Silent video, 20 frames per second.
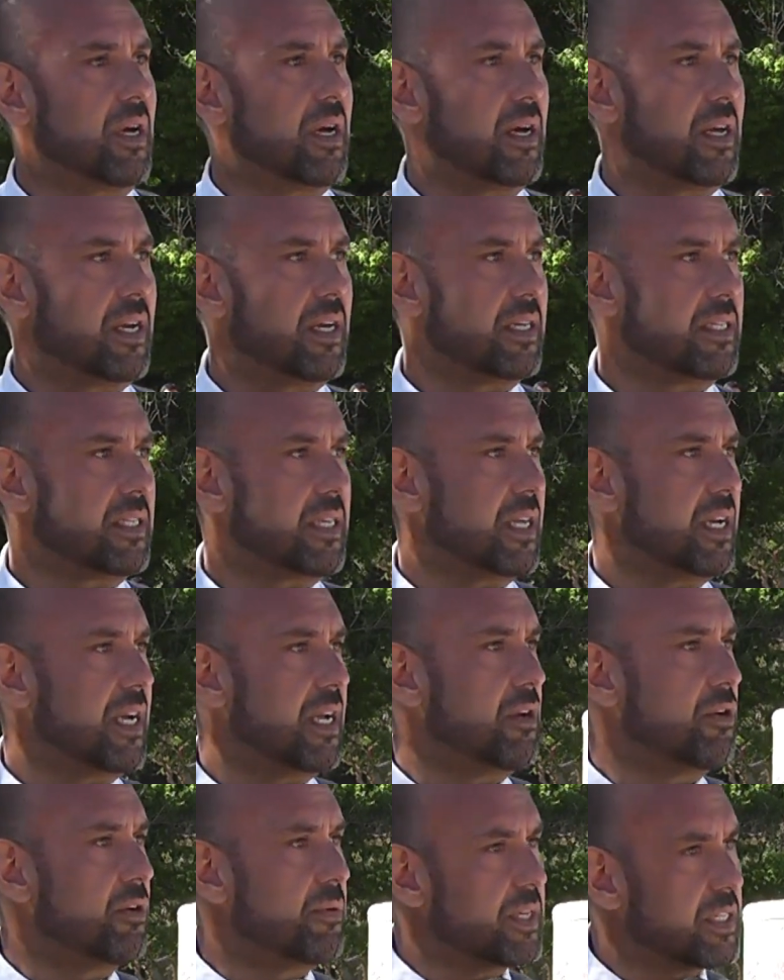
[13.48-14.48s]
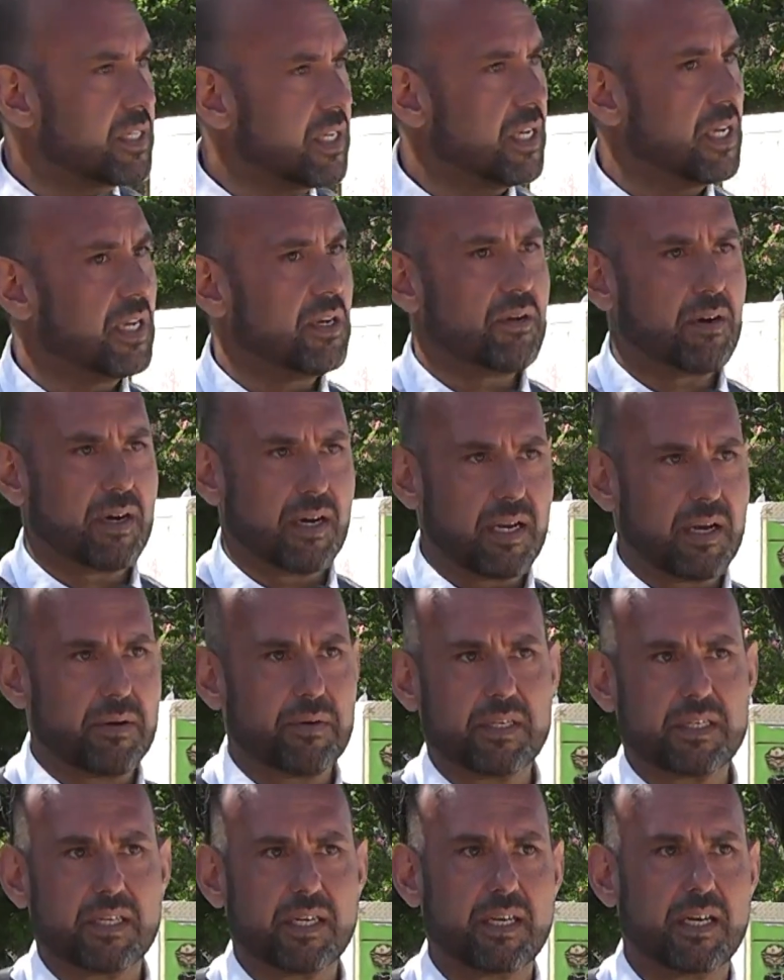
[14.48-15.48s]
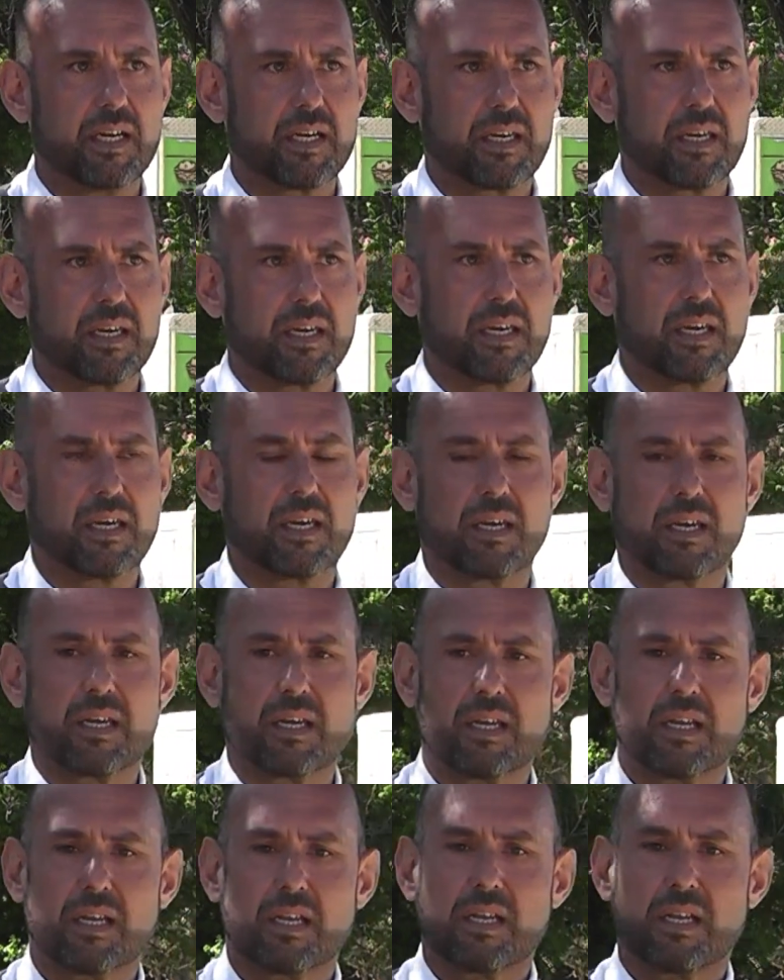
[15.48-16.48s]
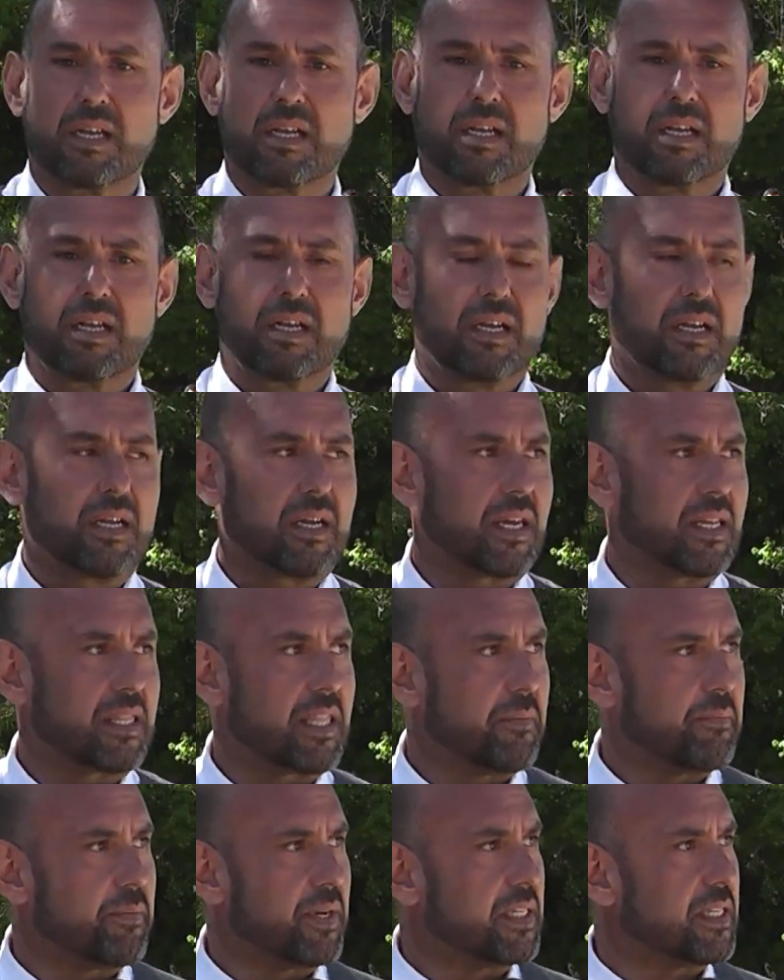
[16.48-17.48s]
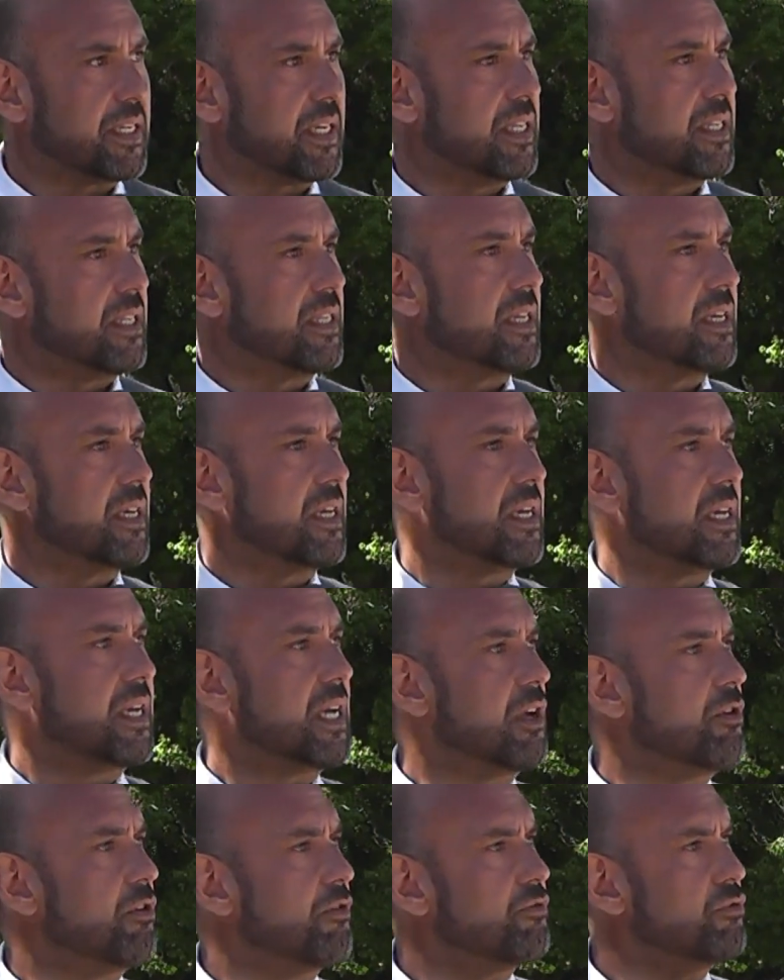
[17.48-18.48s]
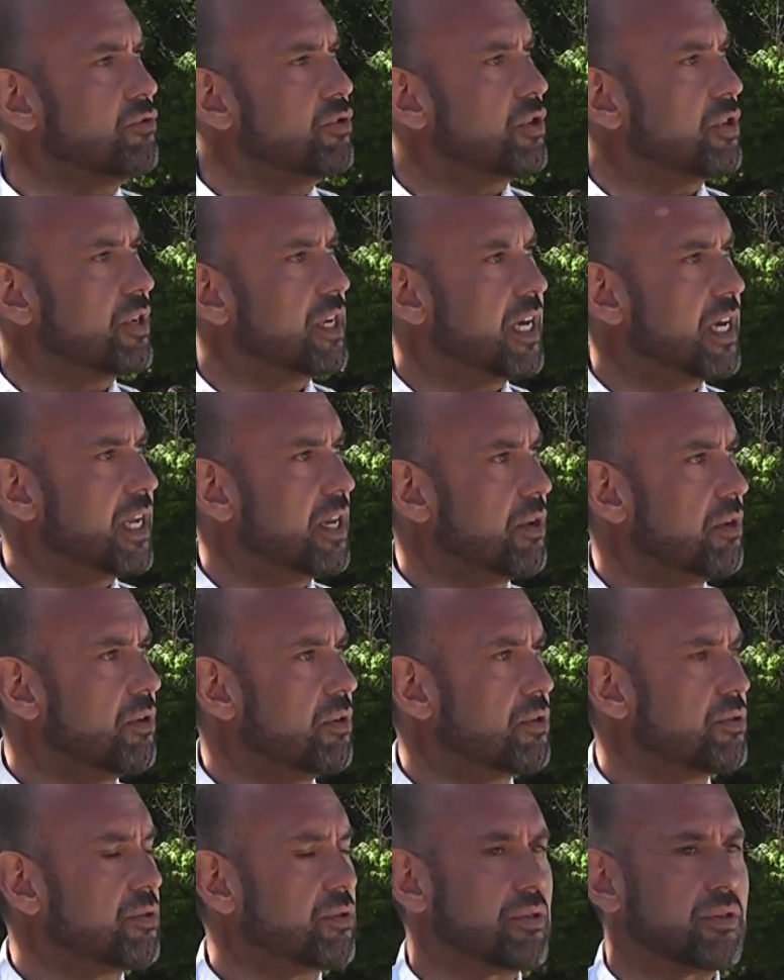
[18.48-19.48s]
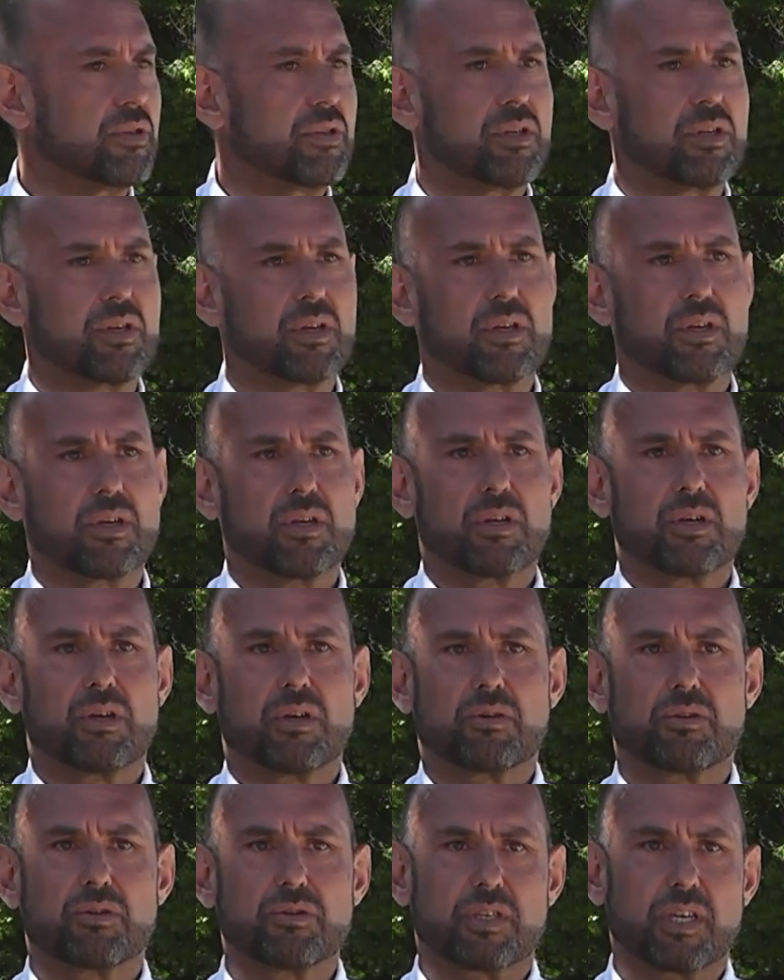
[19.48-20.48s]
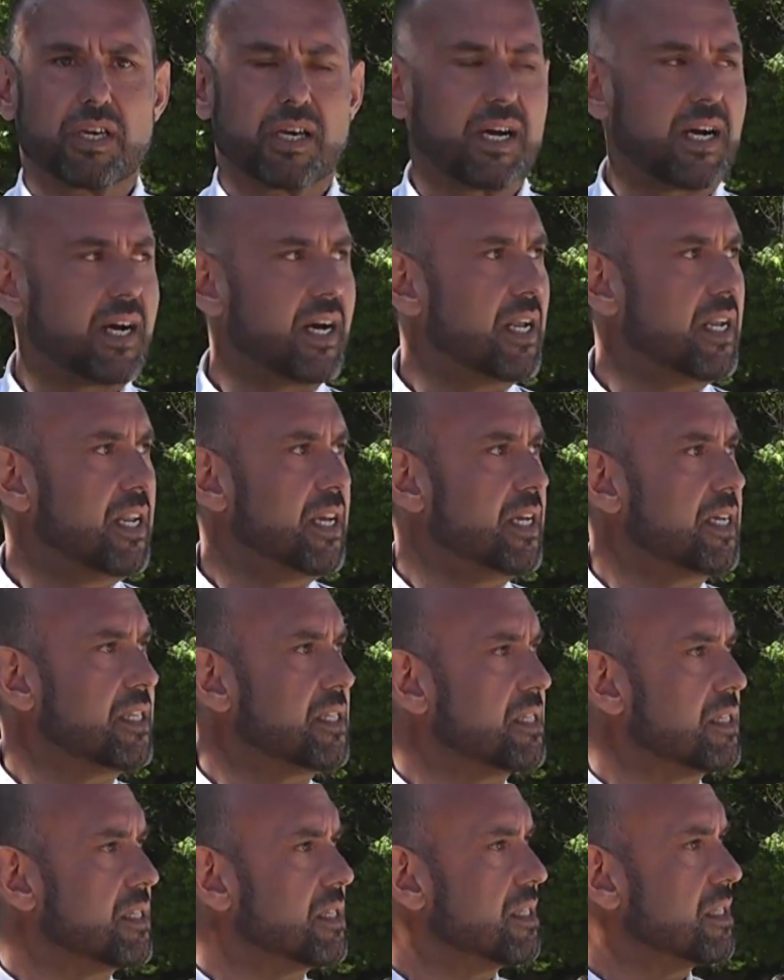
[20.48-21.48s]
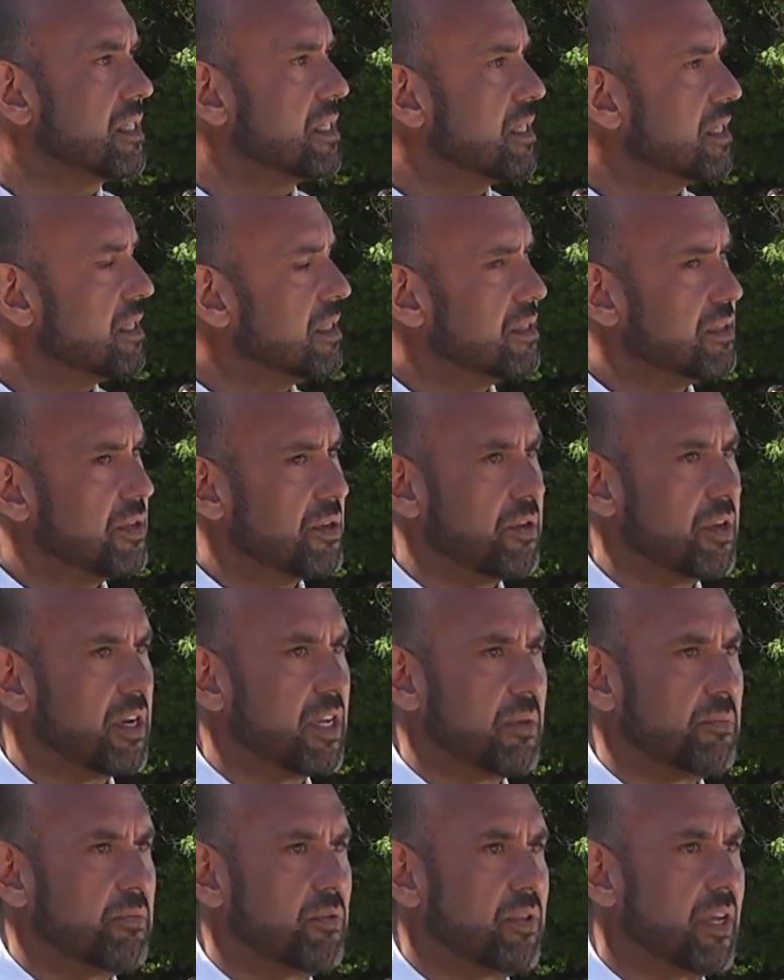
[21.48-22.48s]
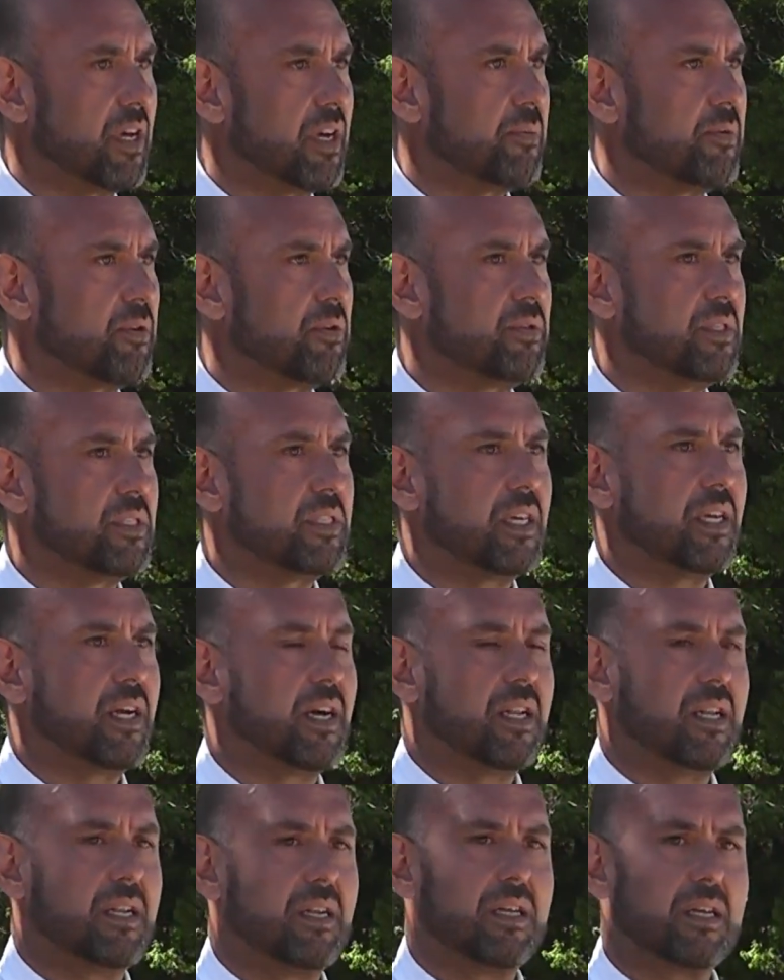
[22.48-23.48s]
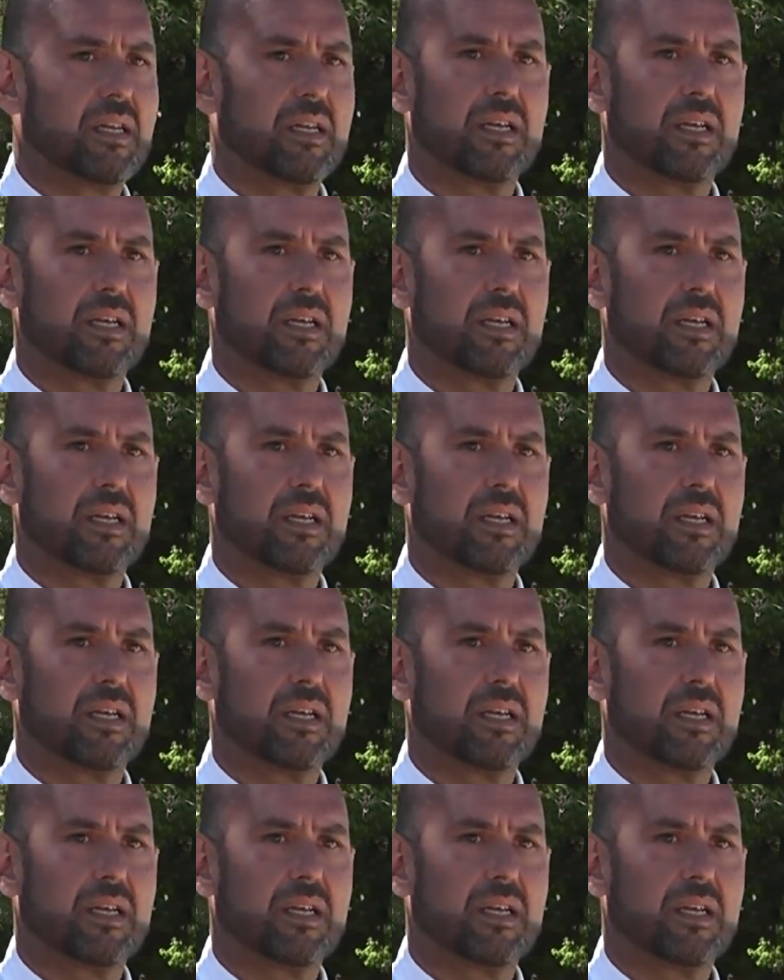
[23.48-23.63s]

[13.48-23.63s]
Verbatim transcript: agradecer a los vecinos, a las vecinas que, están presentes, a los funcionarios, concejales, señora diputada provincial,